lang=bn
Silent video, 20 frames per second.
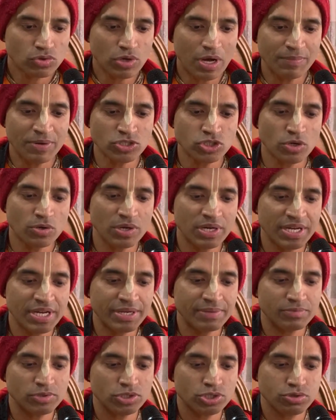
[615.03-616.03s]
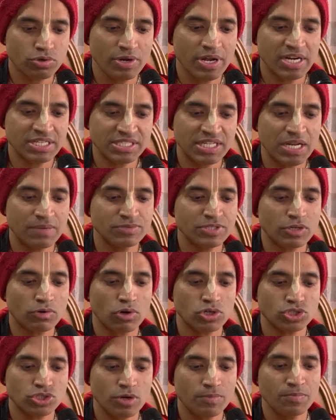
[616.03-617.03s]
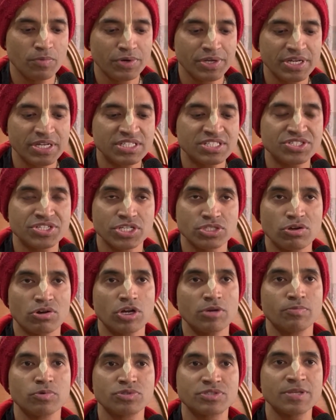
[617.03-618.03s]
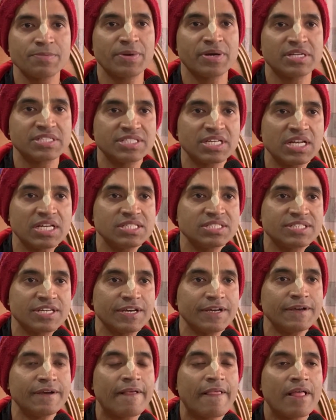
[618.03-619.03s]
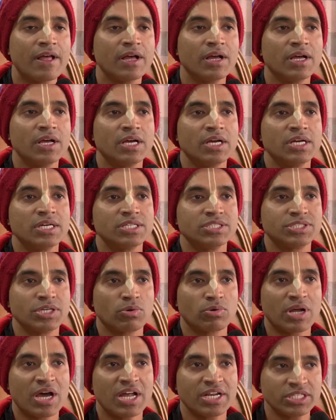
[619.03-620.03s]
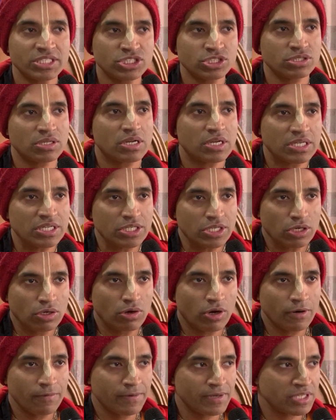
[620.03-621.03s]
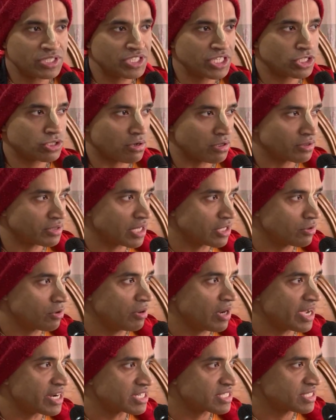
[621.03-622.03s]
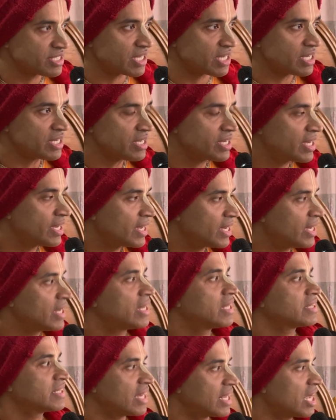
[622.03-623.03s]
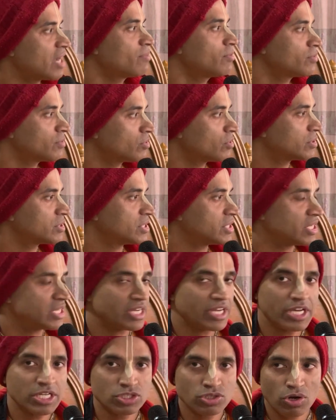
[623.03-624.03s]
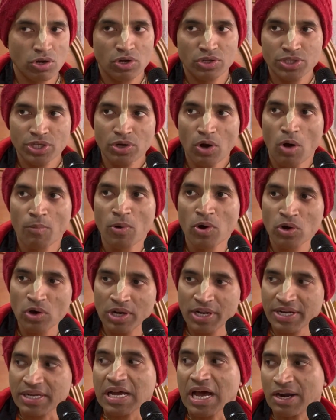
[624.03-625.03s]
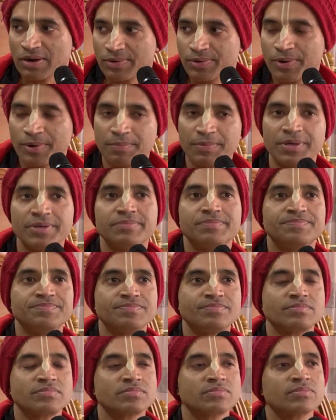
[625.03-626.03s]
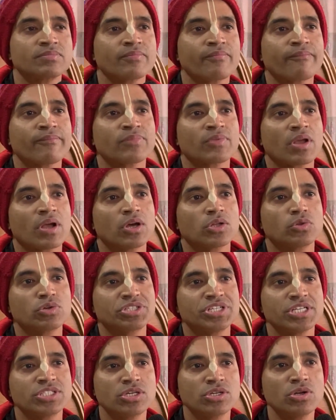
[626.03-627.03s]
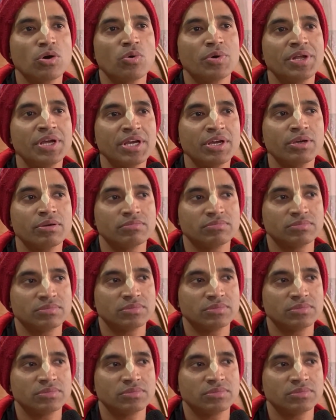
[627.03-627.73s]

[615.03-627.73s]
তো আমরা সকলে শুনে আসছিলাম যে কশ্যপ মুনির স্ত্রী যখন বুঝতে পেরেছিলেন যে যে ওনার গর্বের যে সন্তানগুলো এসছে তারা এই জগতের অমঙ্গলের কারণ হবে তো সেজন্য উনি